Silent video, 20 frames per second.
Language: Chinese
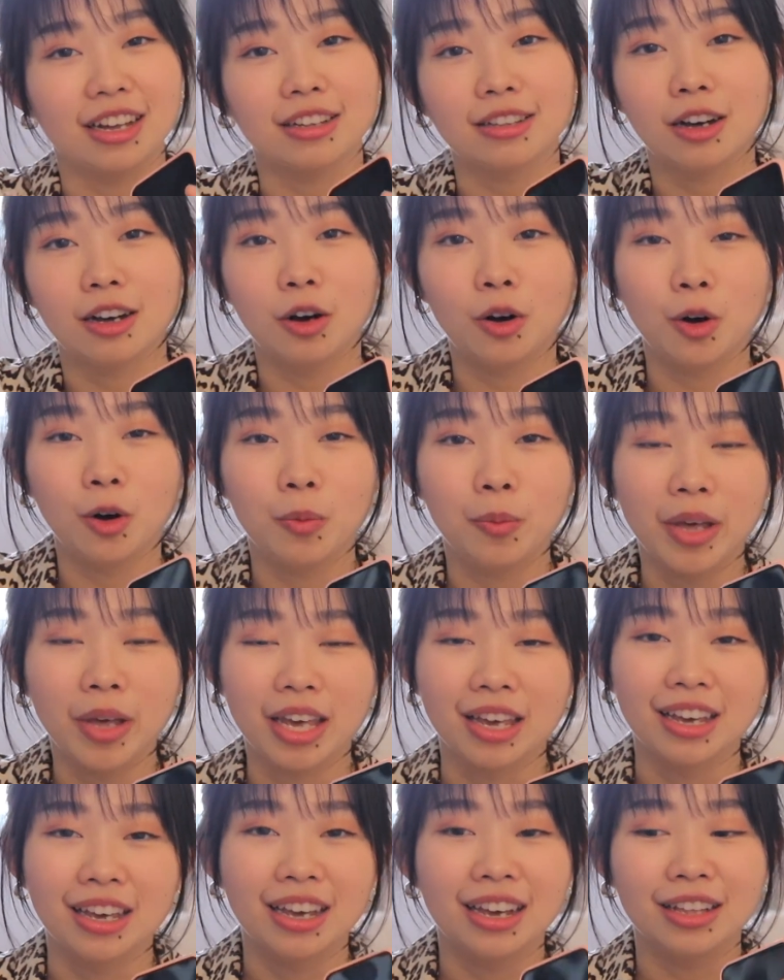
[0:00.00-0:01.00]
挠挠后
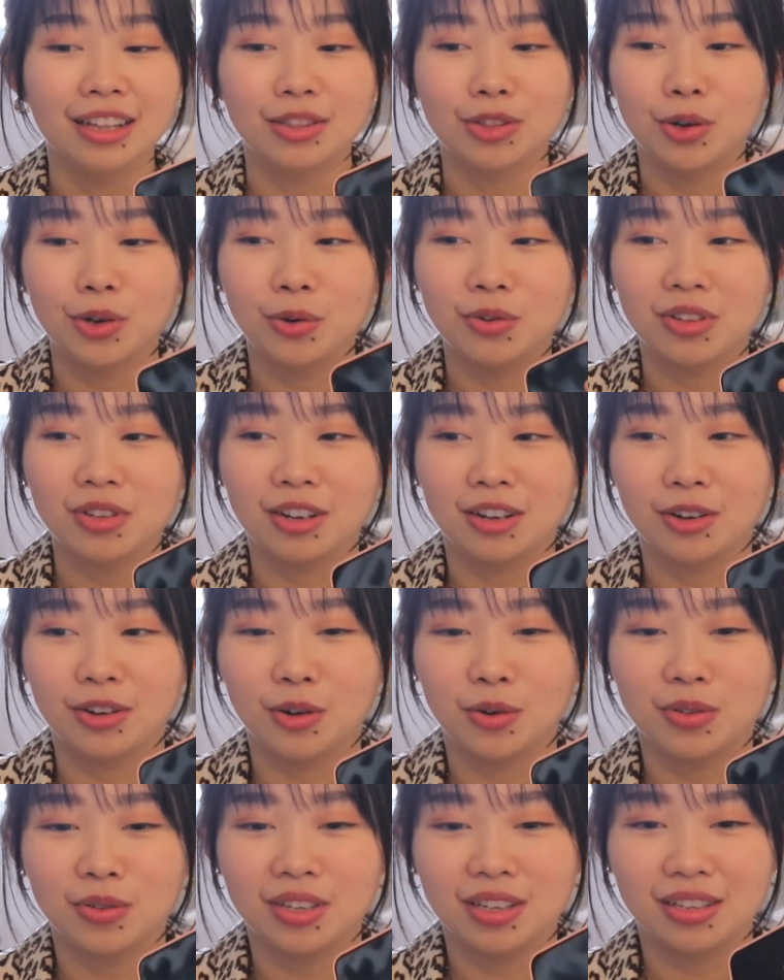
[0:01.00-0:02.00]
背，都能
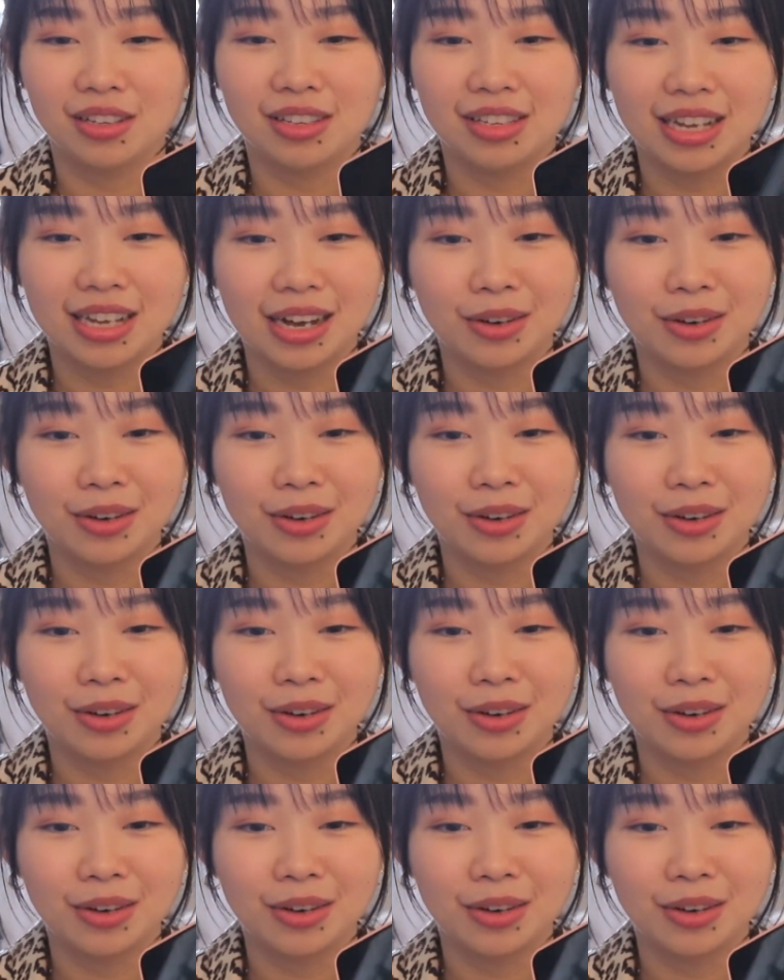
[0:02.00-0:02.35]
够增